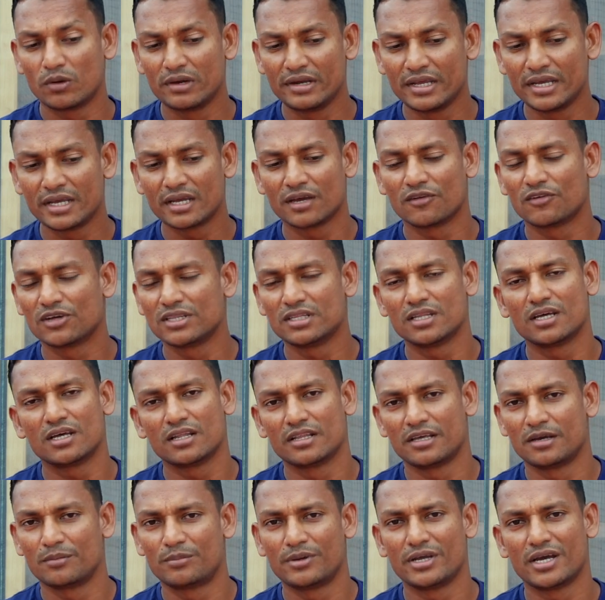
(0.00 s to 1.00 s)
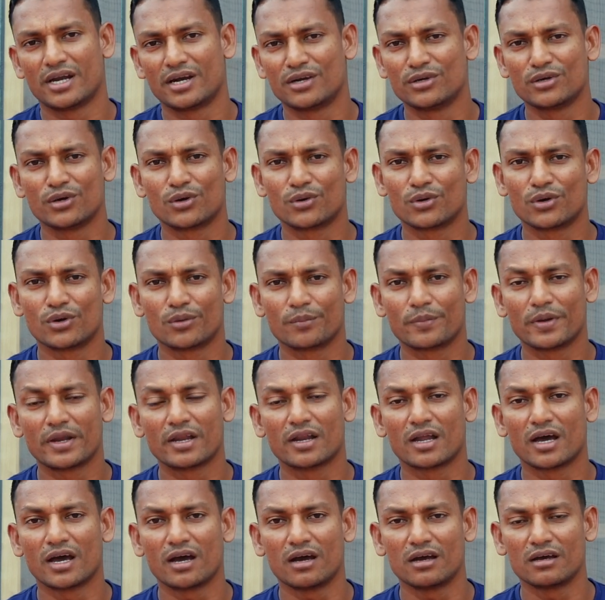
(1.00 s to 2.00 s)
நீங்கள் வந்து அதை எப்படி அணுகணும்
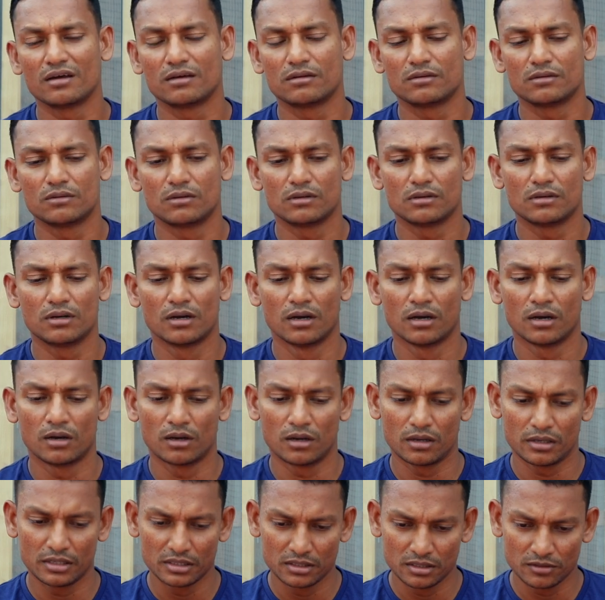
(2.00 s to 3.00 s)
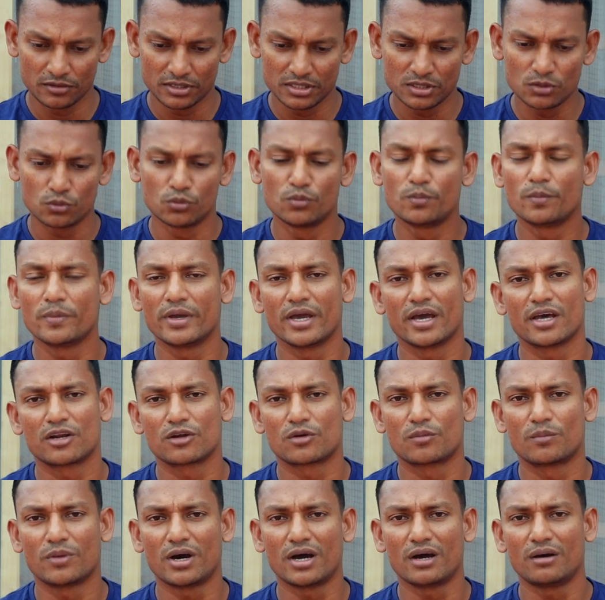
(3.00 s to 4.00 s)
அப்படின்னா இது வந்து உண்மையாக
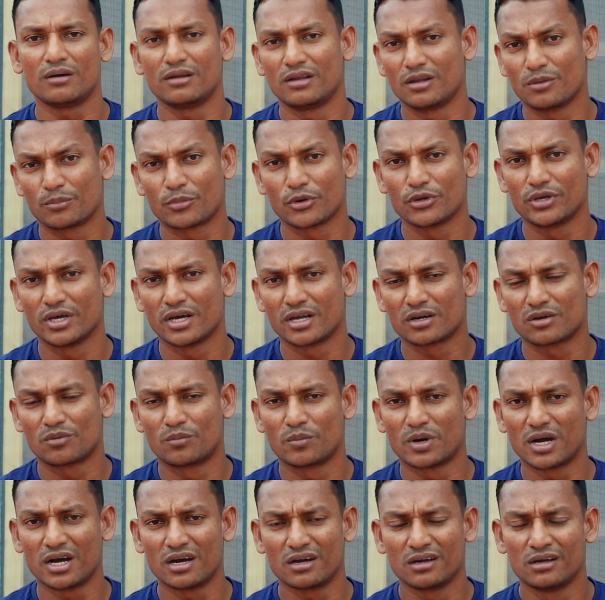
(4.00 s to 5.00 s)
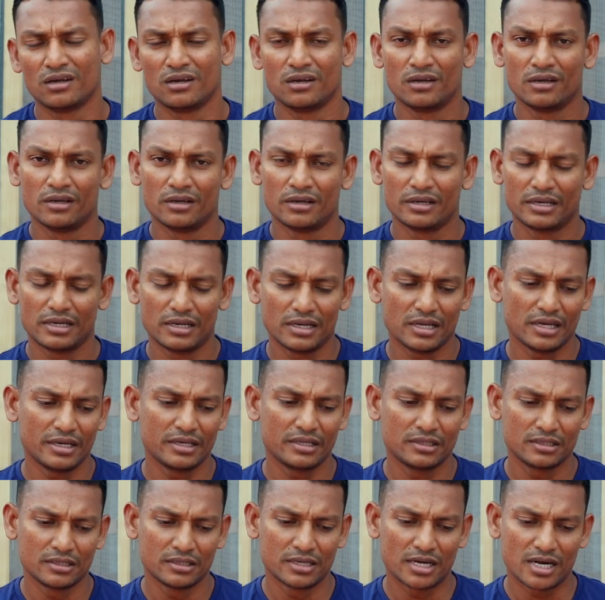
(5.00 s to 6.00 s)
இருக்குமா இல்லை பொய்யா இருக்குமா இல்லை
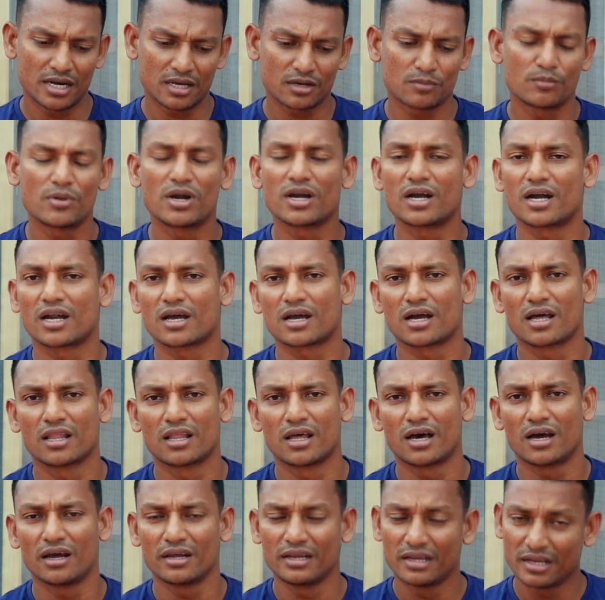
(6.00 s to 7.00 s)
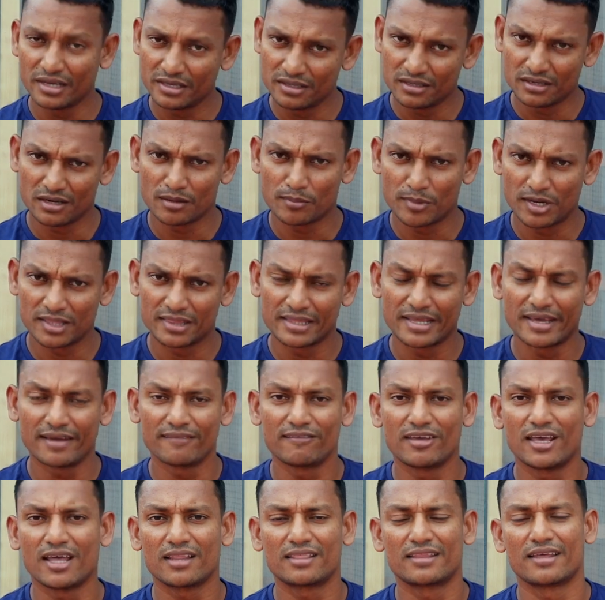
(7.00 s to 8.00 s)
இது நடக்குமா நடக்காதா இல்லை இது நம்மளுக்கு
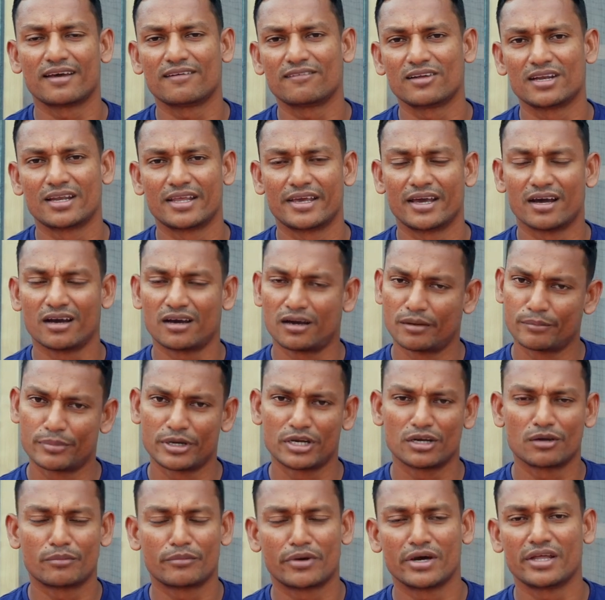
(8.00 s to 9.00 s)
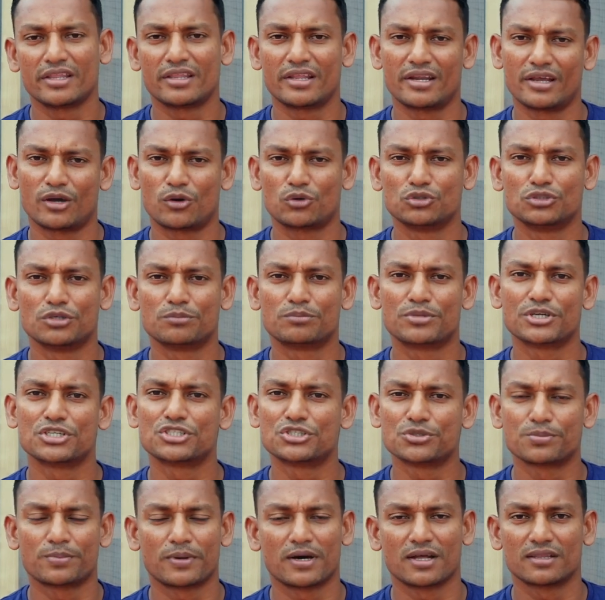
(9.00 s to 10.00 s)
தேவையா தேவையில்லையா அப்படின்ற மாதிரி கொஞ்சம்
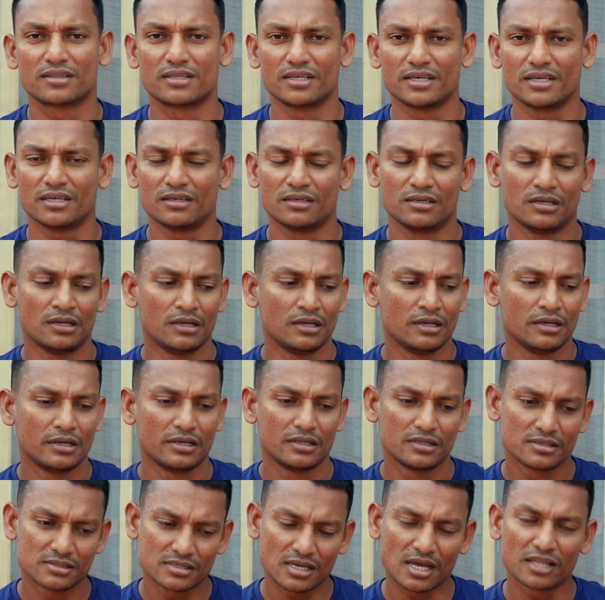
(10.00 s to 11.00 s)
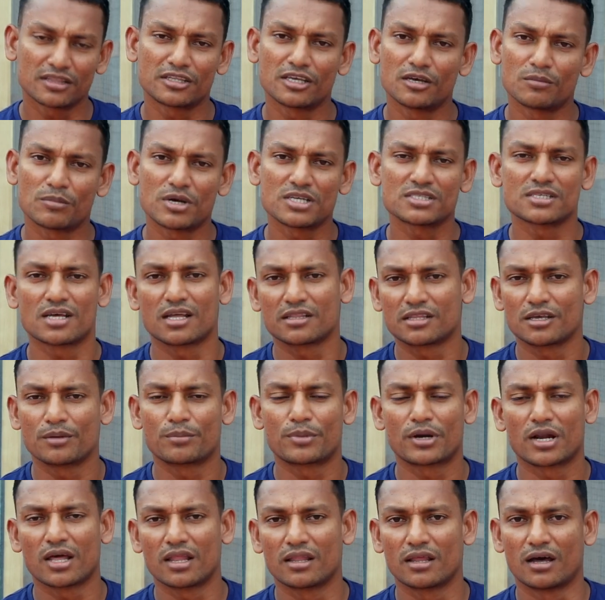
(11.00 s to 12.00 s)
பிரித்து பார்த்து இது சாத்தியமாக
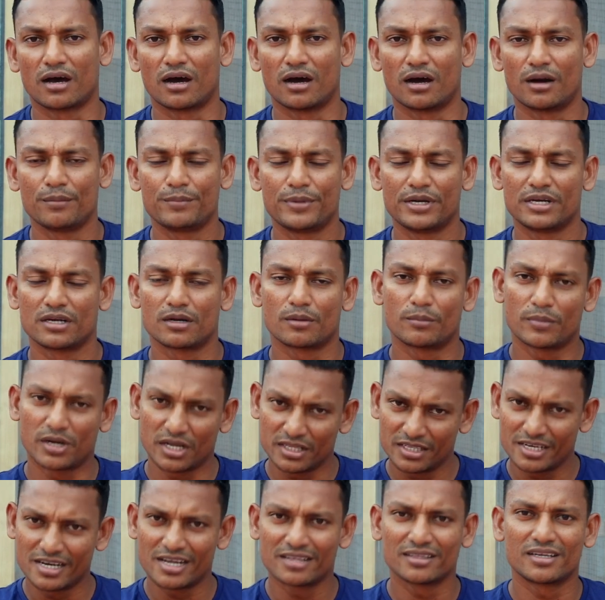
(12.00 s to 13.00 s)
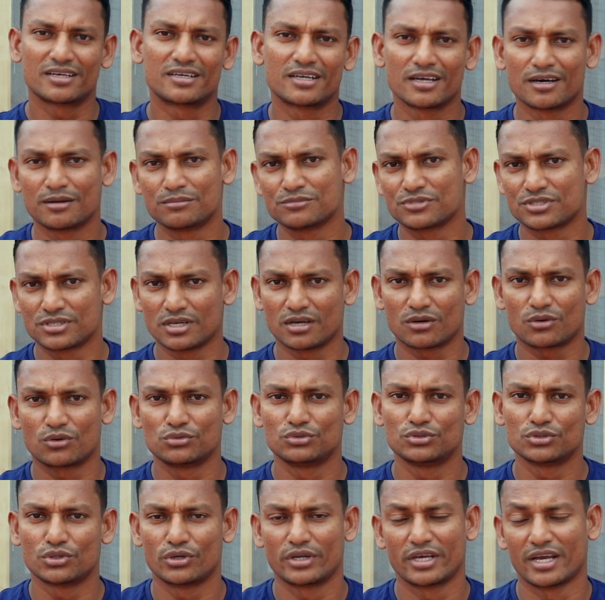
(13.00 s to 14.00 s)
சாத்தியப்படாதா அப்படின்ற மாதிரி அந்த டேர்ம்ஸை
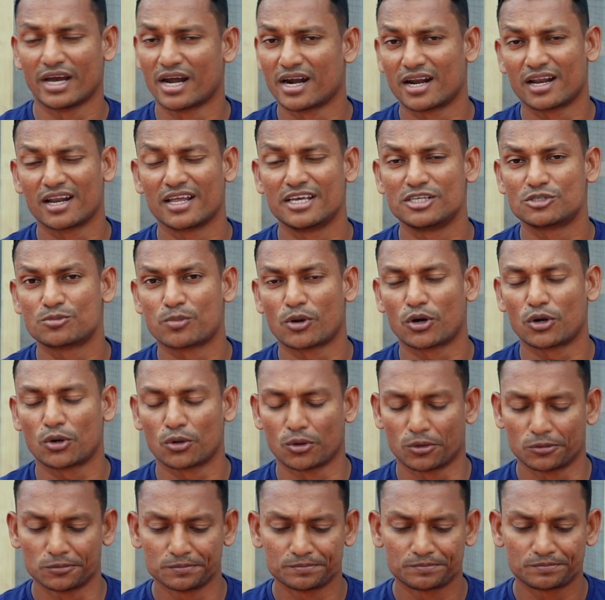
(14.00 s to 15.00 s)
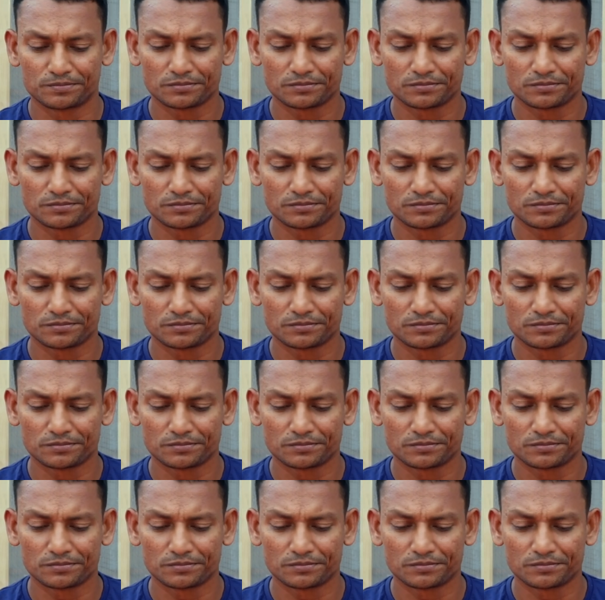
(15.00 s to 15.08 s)
கொஞ்சம் நீங்கள் அனலைஸ் பண்ணணும்